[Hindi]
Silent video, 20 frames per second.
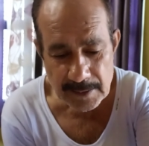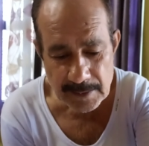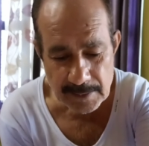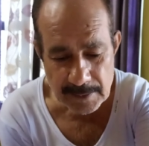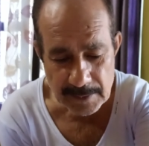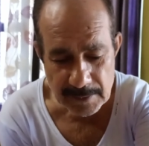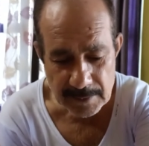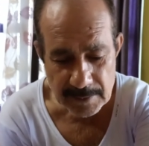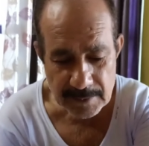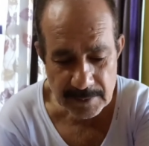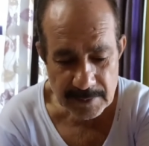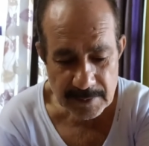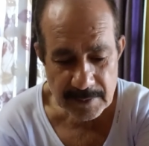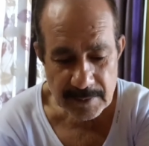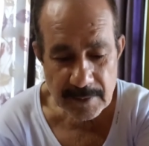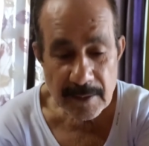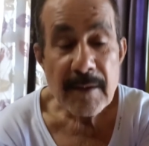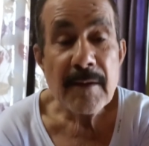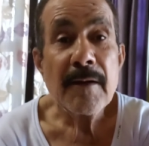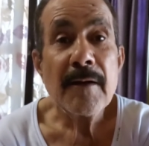जोर से
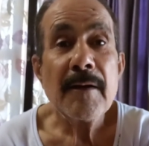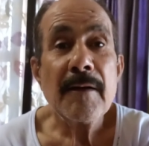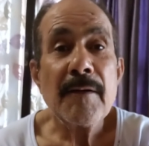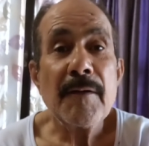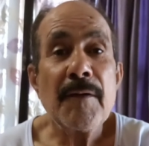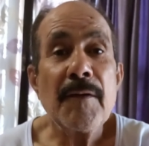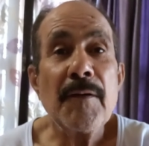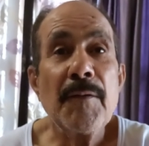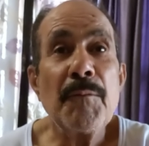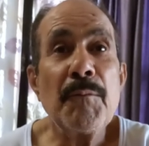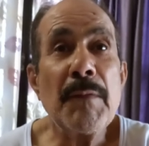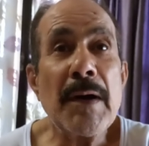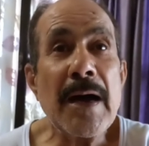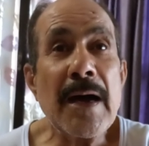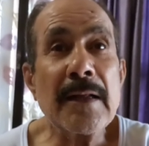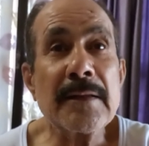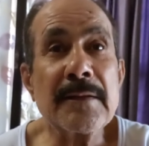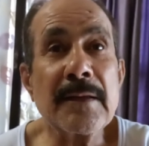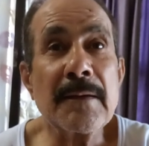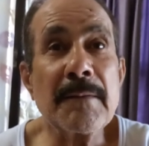बोलो थोड़ा
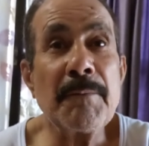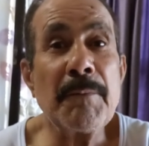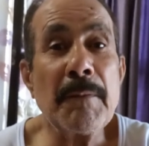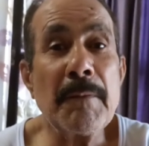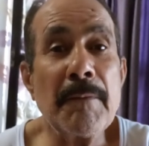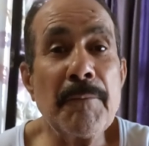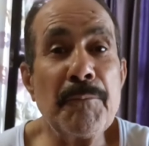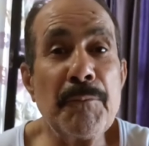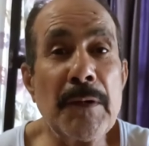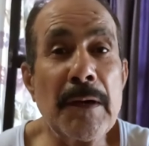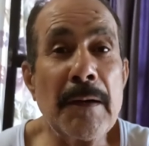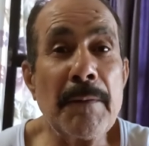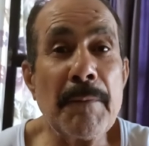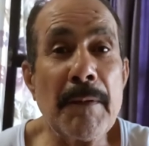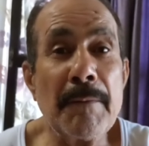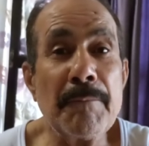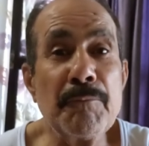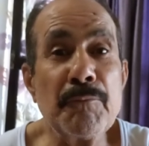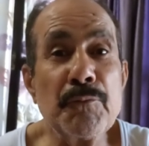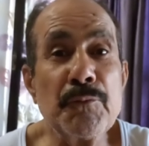मात्र
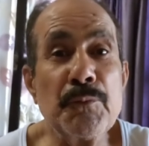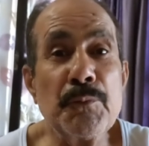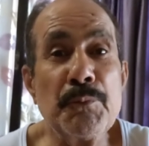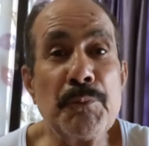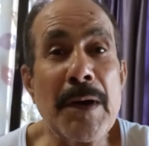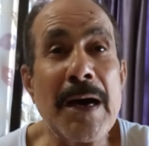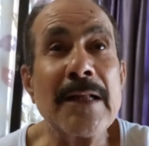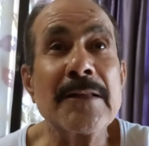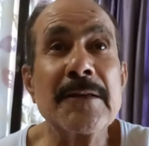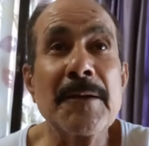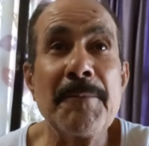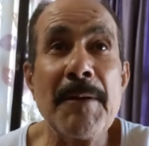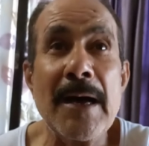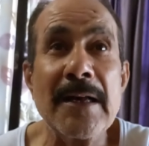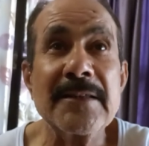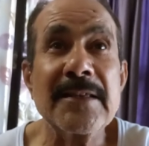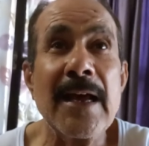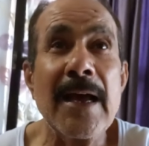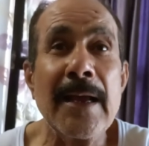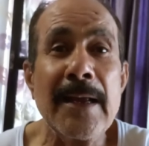
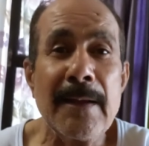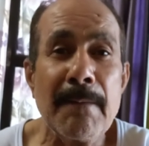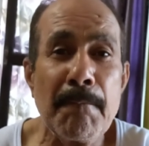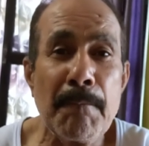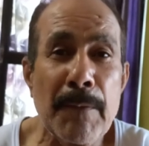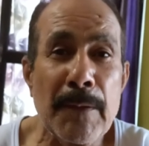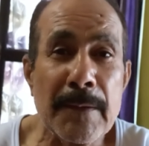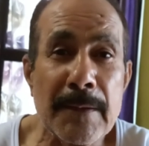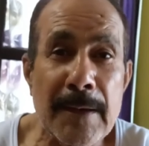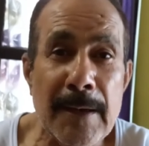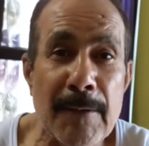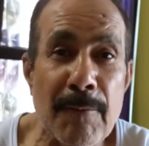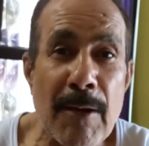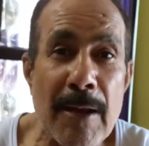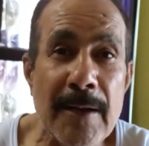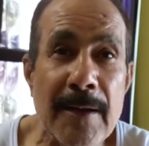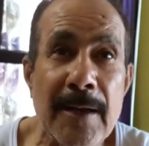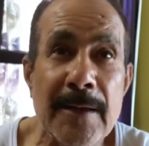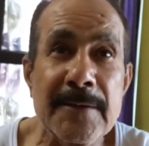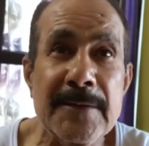मातृभाषा
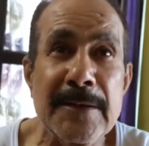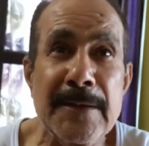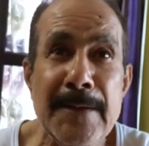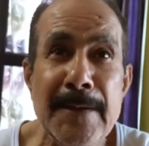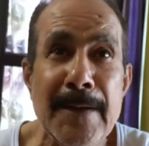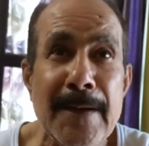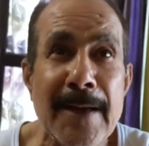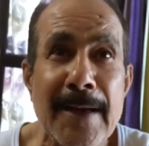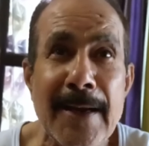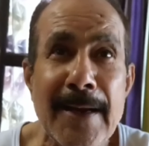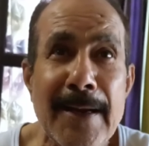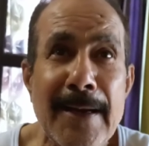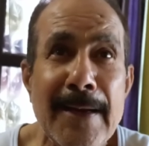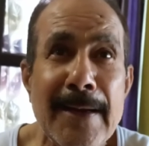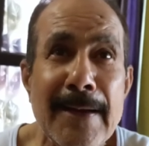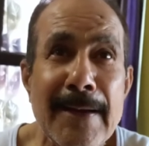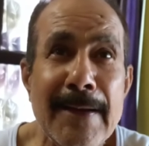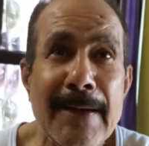गढ़वाली अच्छी नहीं मिलेगी